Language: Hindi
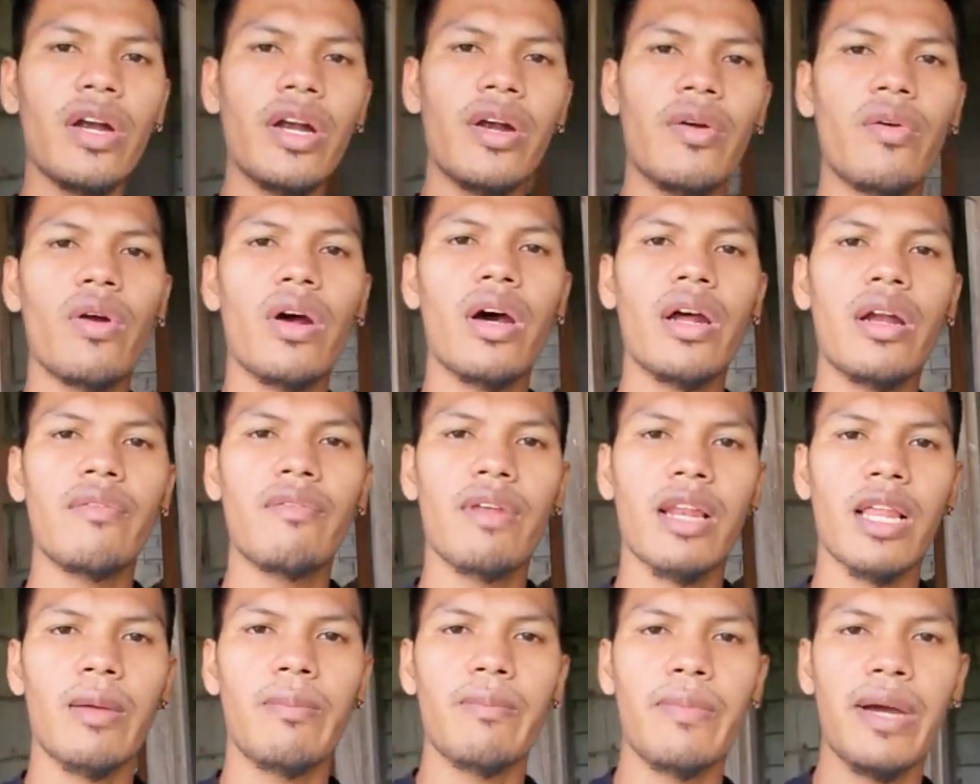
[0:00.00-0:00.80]
एवरीवन
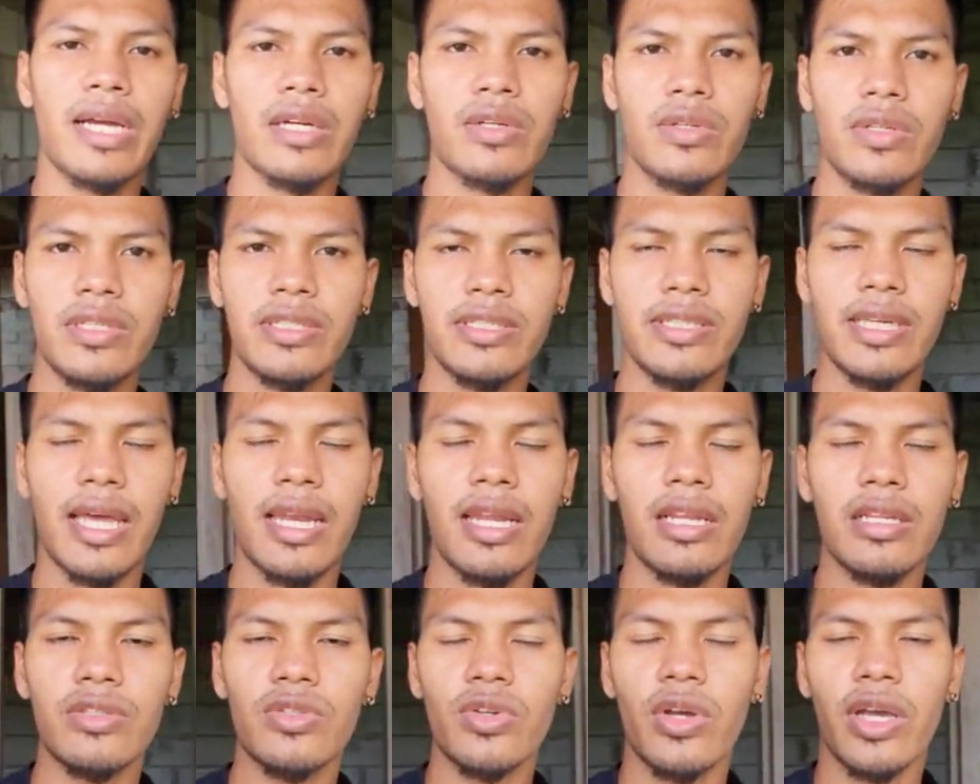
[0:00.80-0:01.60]
वेलकम बैक टू दिस
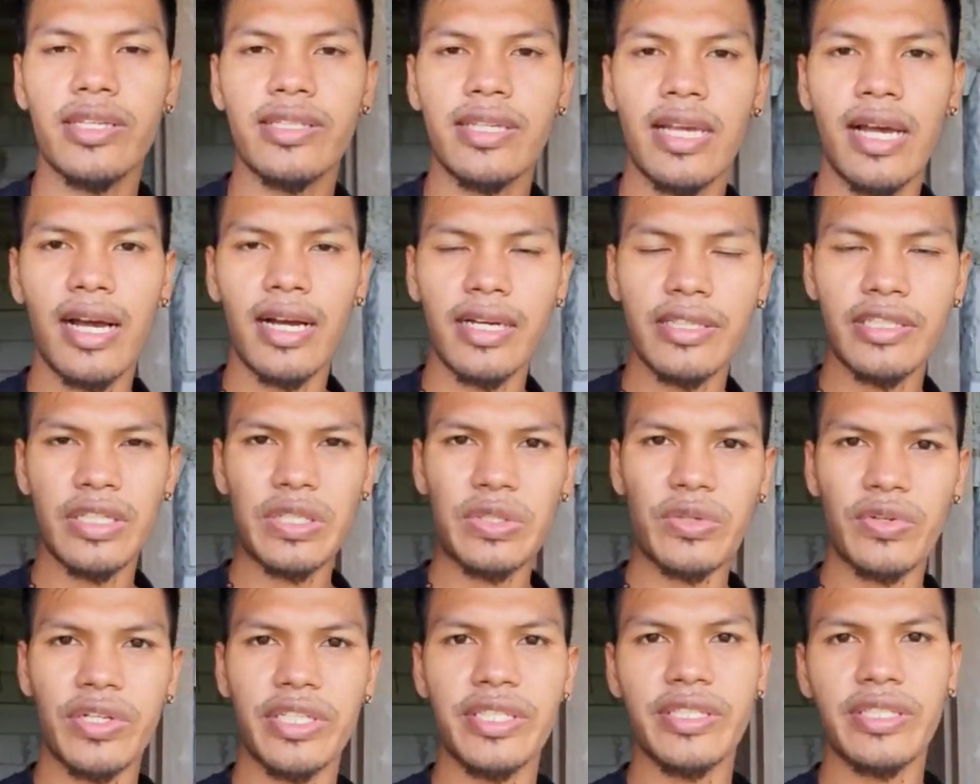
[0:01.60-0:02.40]
चैनल सो गैस आज है
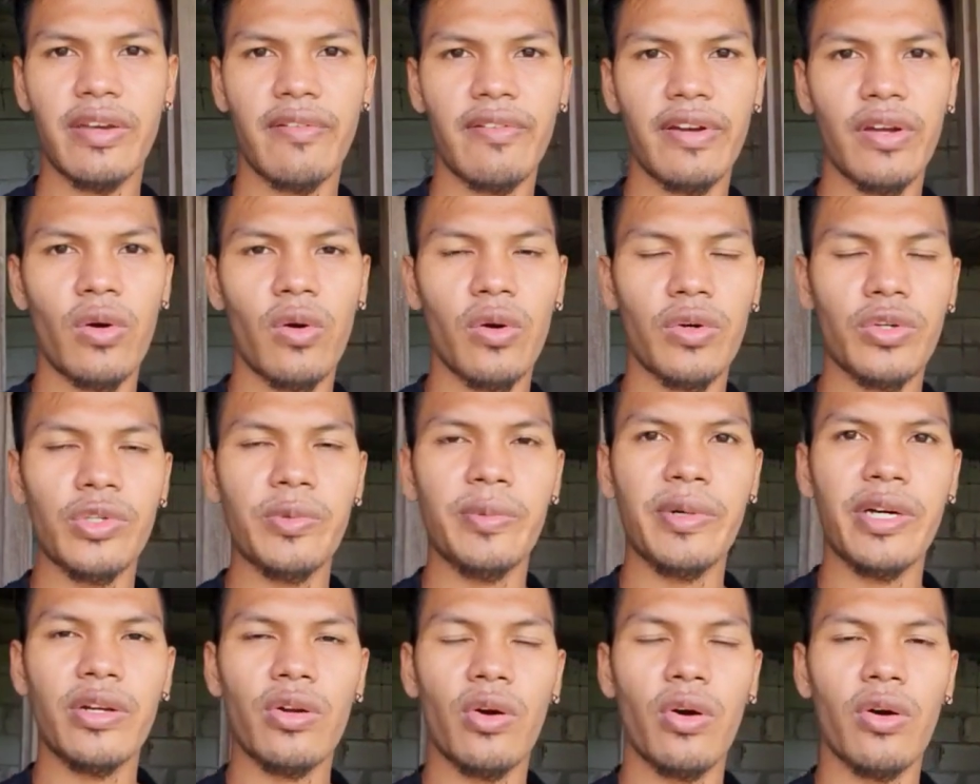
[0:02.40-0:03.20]
27
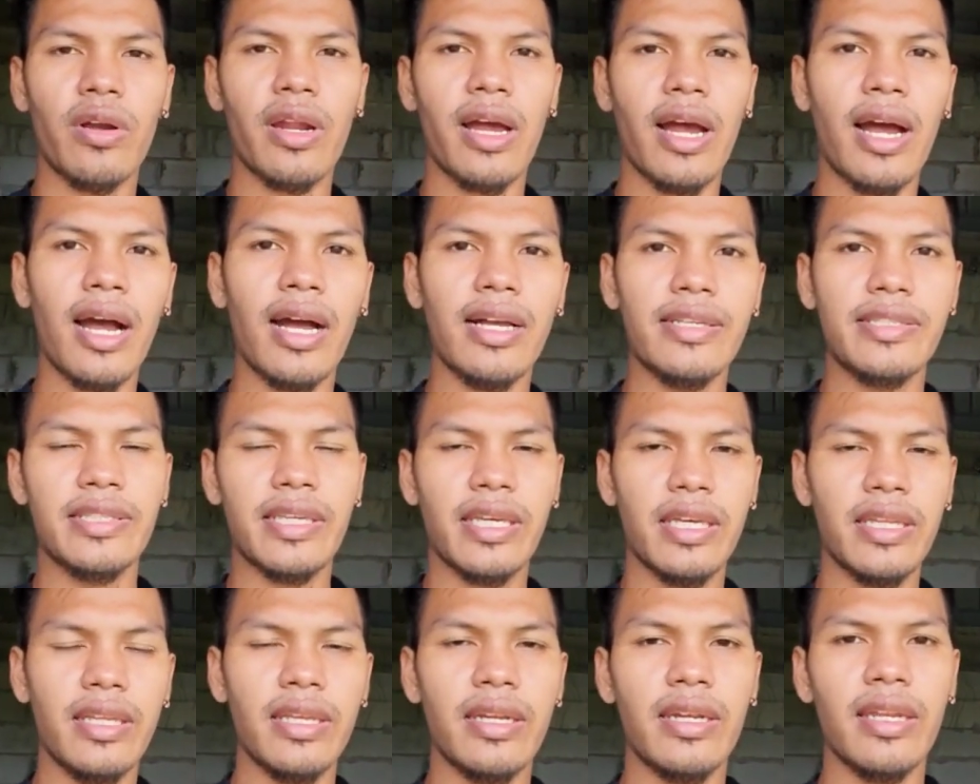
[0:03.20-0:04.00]
अक्टूबर और आज
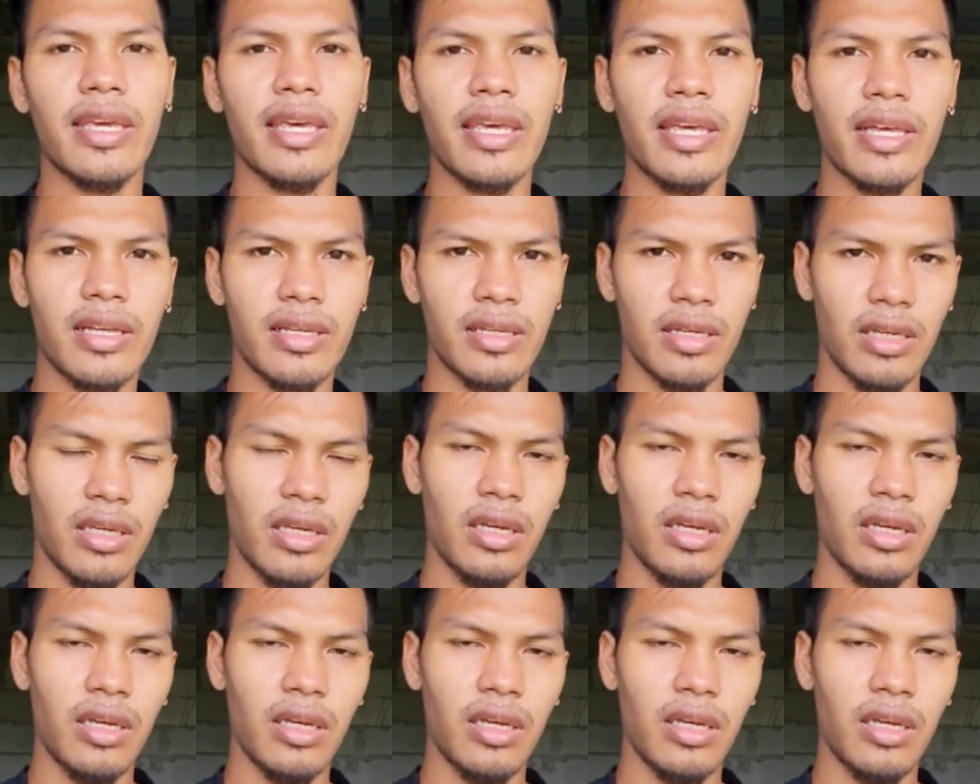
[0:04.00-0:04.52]
के दिन एक